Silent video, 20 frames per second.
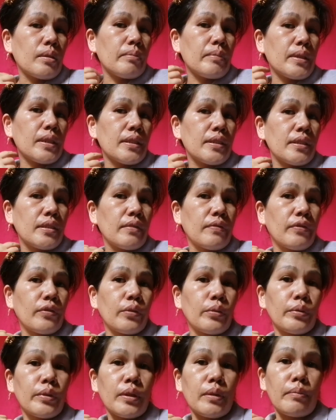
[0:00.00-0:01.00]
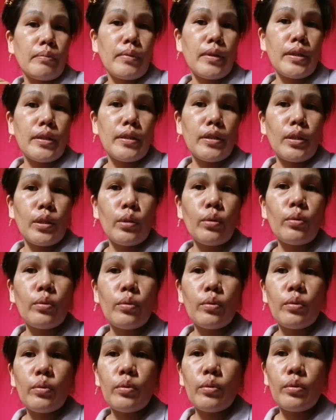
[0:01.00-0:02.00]
para ma-receive ko naman
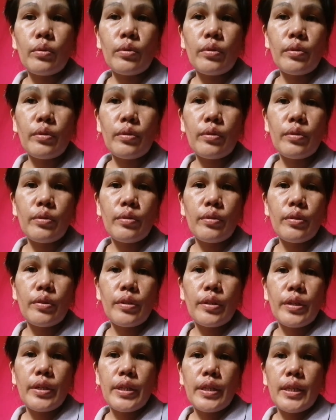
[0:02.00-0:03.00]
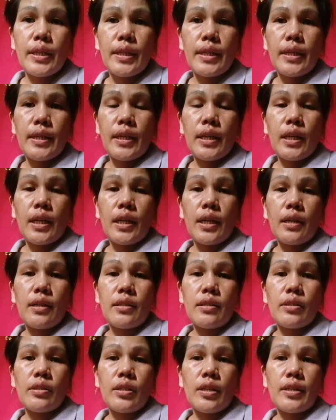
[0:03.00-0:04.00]
yung
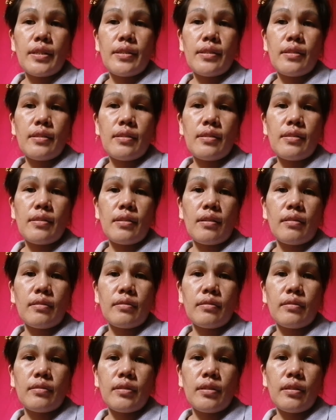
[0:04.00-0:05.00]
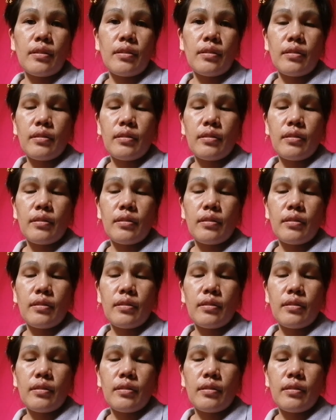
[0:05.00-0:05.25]
cash assistant